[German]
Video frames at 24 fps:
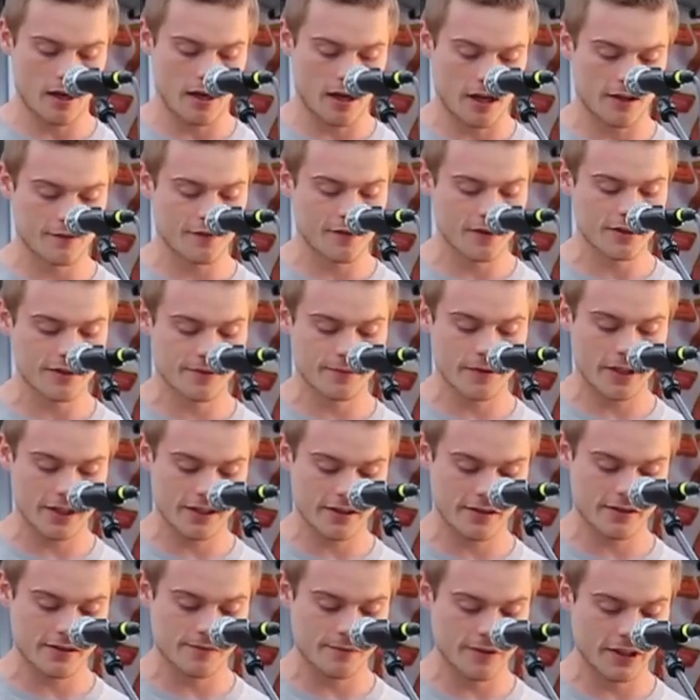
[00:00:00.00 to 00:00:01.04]
Anfangs war
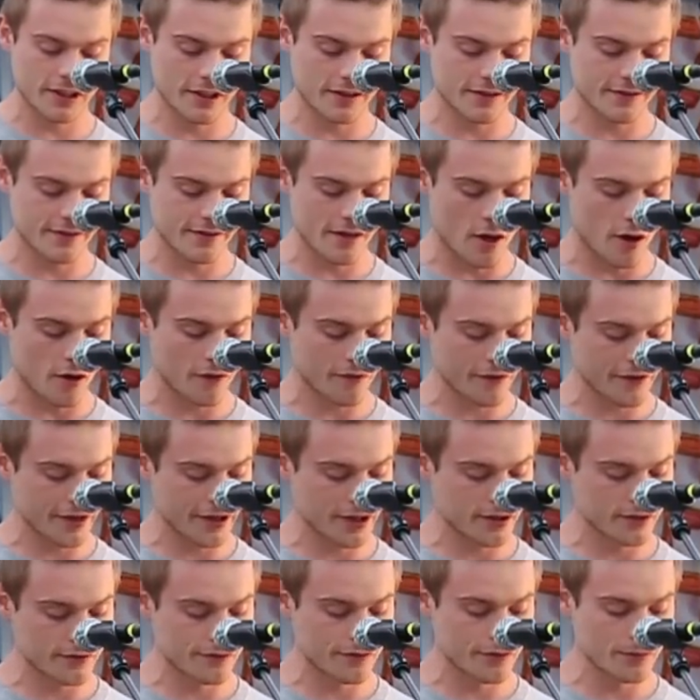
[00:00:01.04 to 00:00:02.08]
das wirklich sehr
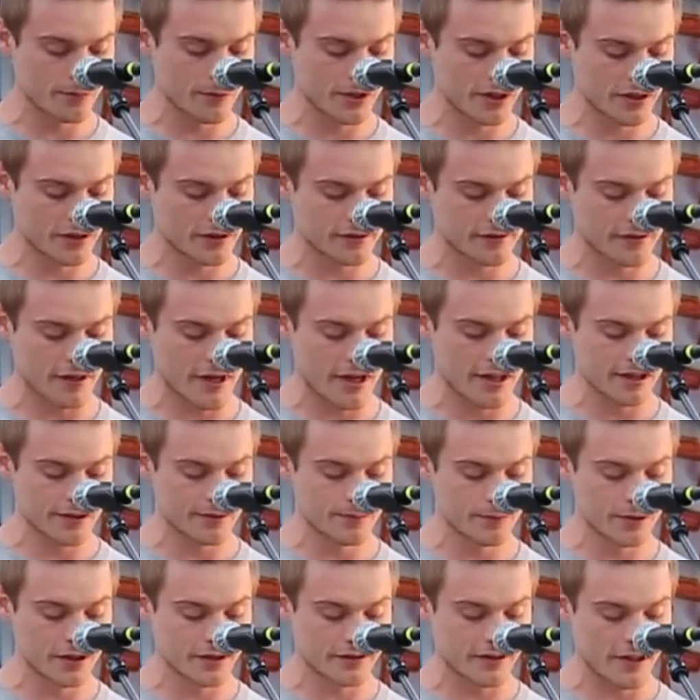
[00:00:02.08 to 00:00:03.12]
aufregend für mich, da ich
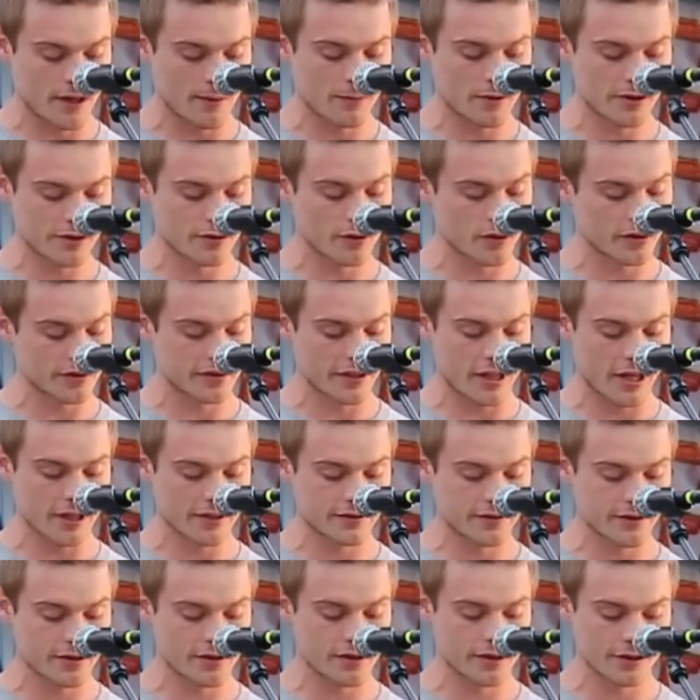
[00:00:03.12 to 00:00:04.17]
mir damals noch
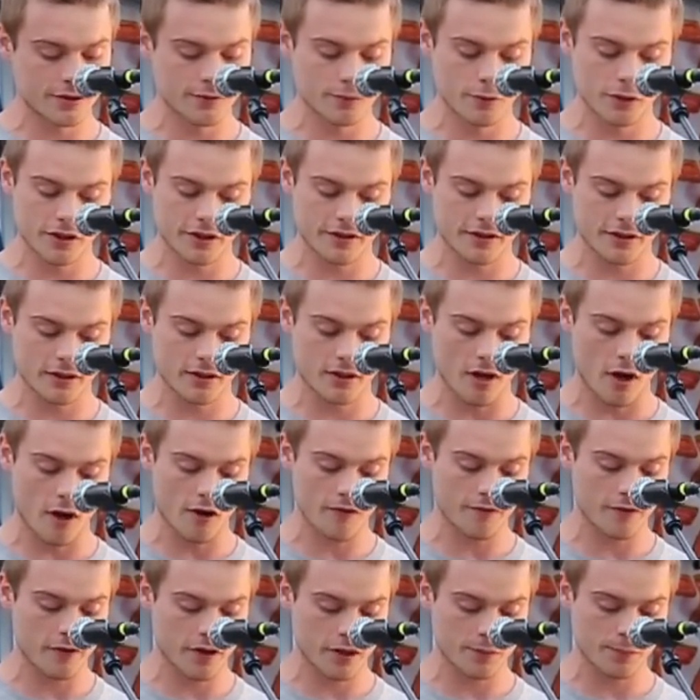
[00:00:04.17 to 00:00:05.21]
dachte, ich würde den
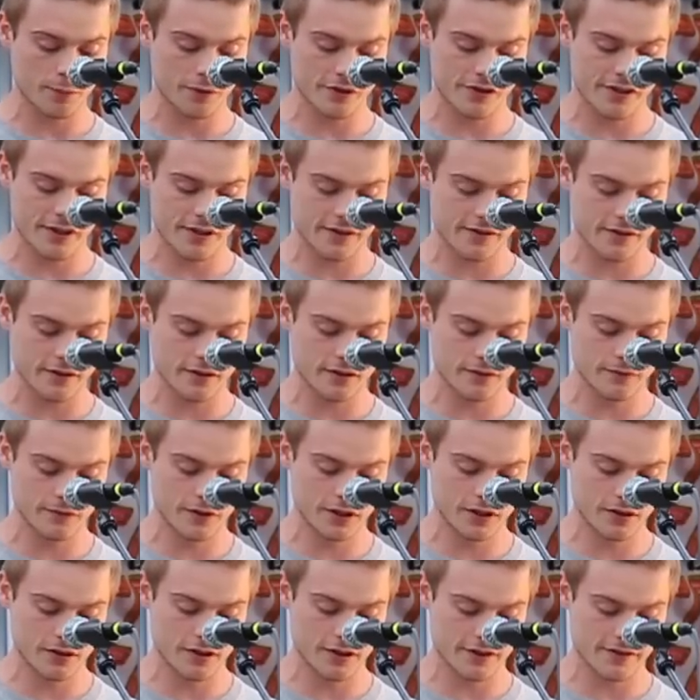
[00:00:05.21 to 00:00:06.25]
Aufwachprozess in
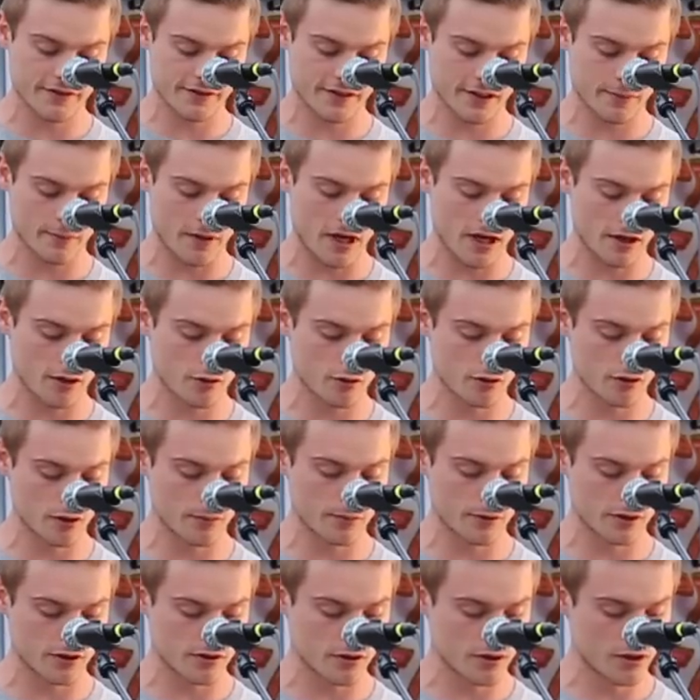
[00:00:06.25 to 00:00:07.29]
Wien extrem
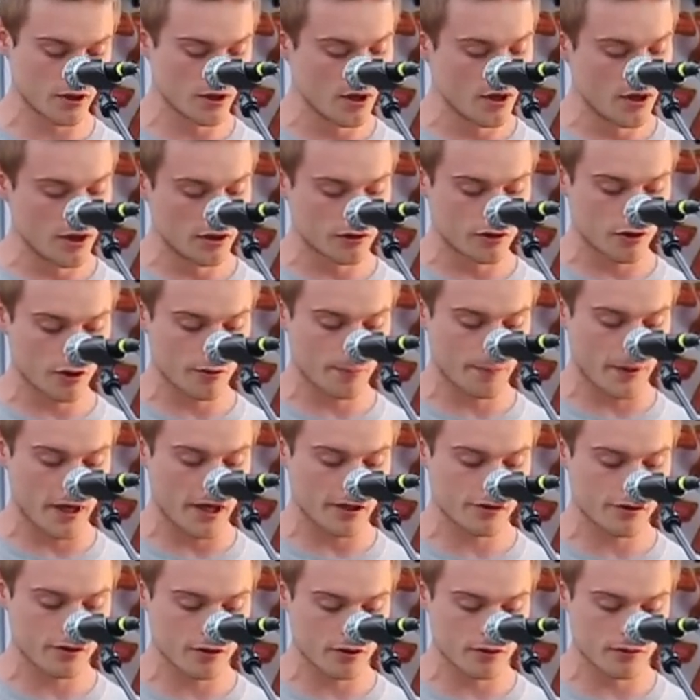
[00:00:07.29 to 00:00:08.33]
ankurbeln. Doch
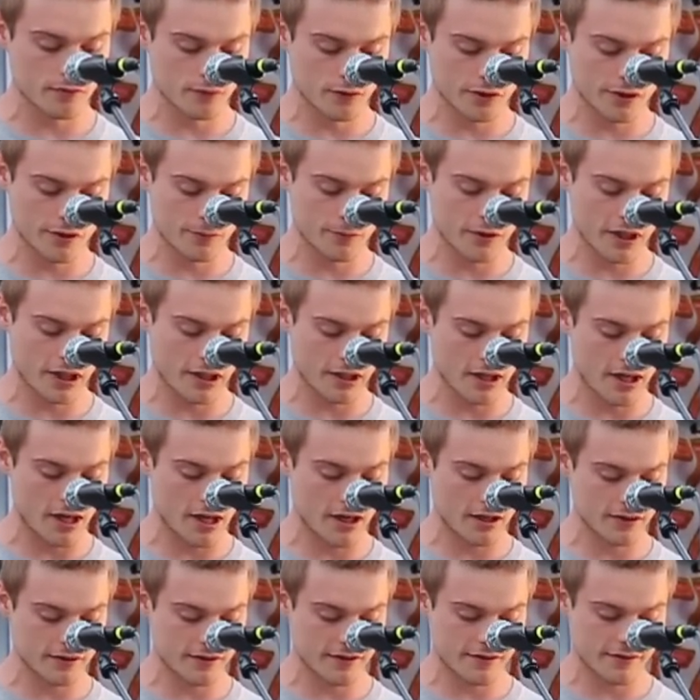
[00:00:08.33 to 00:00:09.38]
bald schon wurde mir
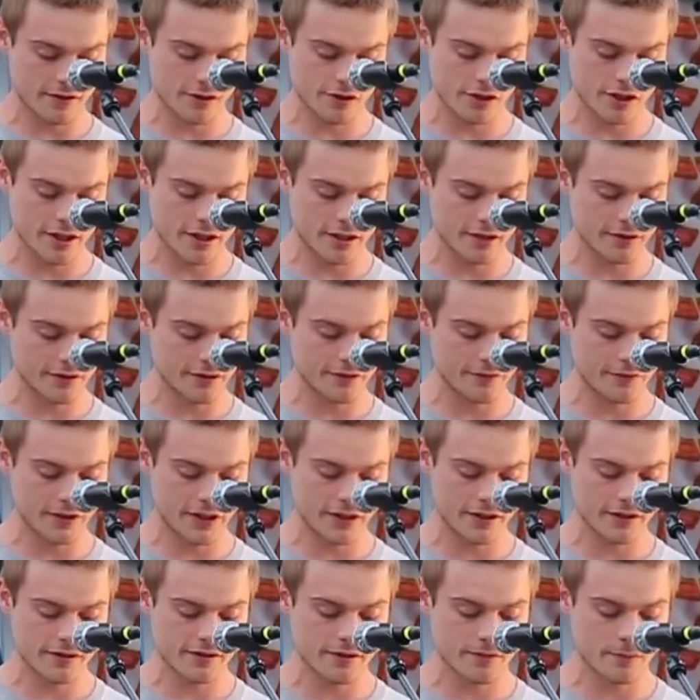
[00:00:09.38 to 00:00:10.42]
klar, dass anscheinend die
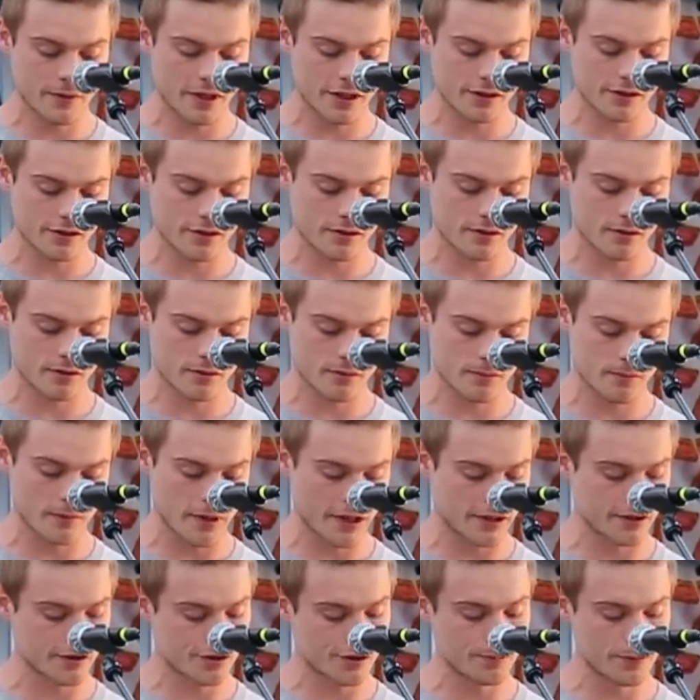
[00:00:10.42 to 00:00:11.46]
wenigsten Menschen
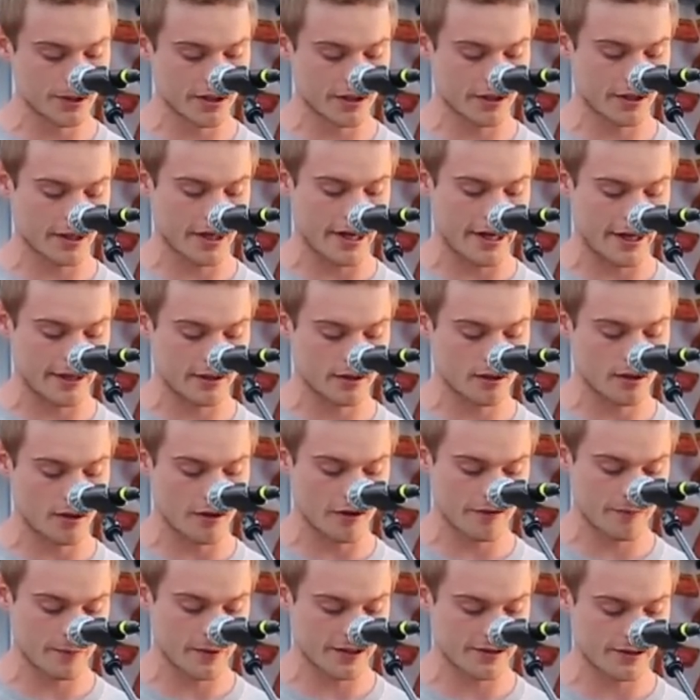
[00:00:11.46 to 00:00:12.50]
meinen Schmierereien
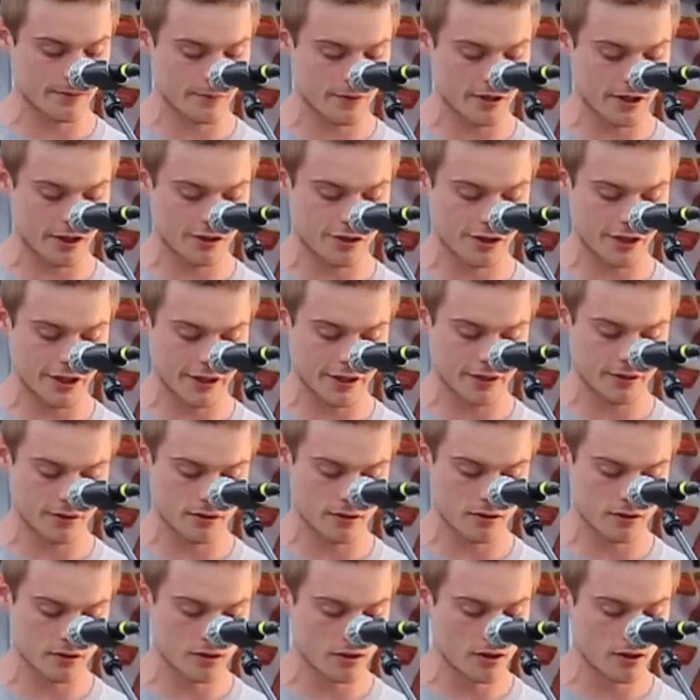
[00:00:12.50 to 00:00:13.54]
Aufmerksamkeit schenkten.